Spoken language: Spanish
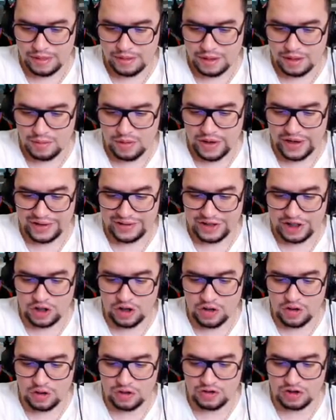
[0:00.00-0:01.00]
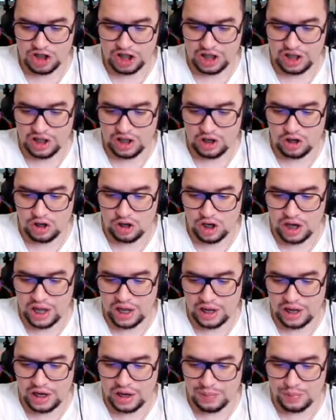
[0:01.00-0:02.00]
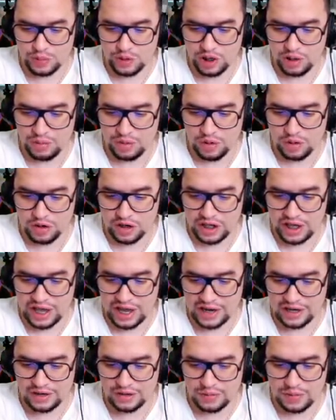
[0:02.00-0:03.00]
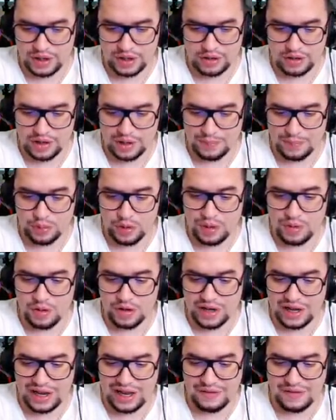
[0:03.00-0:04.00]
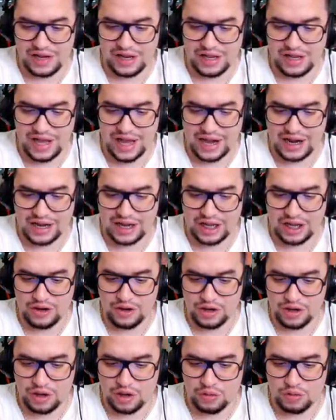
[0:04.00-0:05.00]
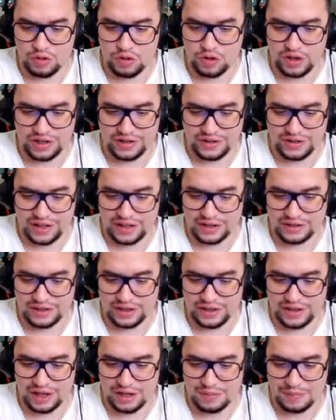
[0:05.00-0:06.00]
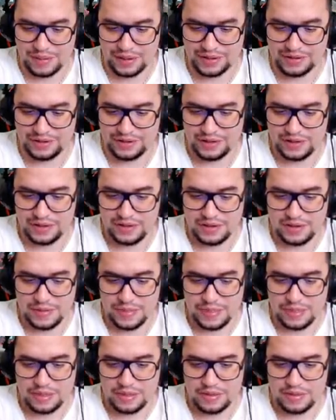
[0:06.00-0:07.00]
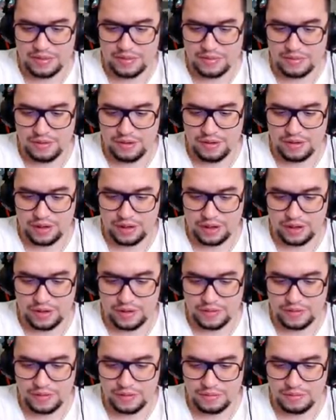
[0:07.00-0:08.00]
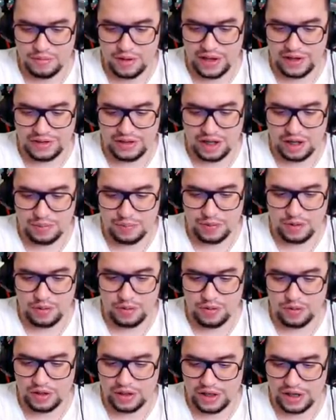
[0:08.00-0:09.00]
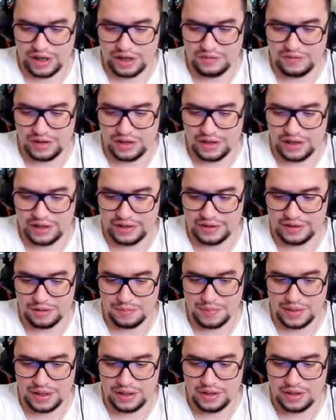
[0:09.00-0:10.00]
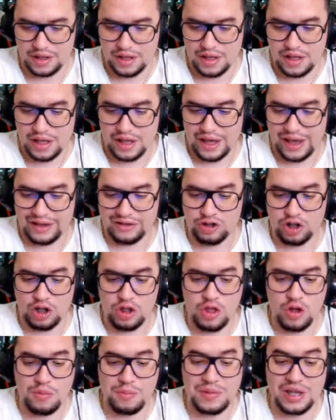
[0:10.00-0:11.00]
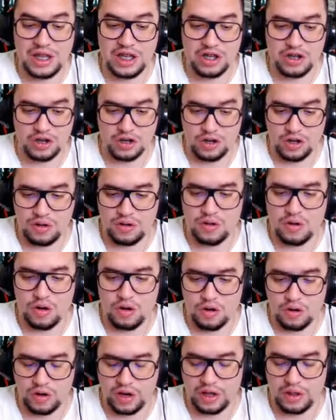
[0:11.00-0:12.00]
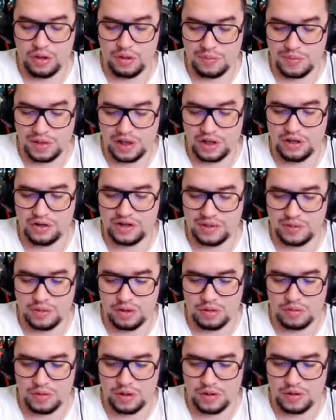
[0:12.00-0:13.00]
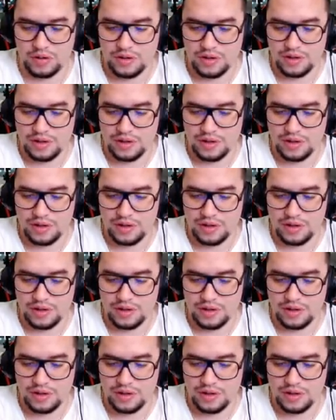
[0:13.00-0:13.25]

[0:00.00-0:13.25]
Vamos a ver si no, si le, le pude bloquear, bueno, le pude bloquear la habilidad creo que unos instantes nada más. Ok. Vamos a ver si le puedo bloquear la habilidad a este man. Esto es dominio, ¿no? Ojo, es dominio, se me olvidó.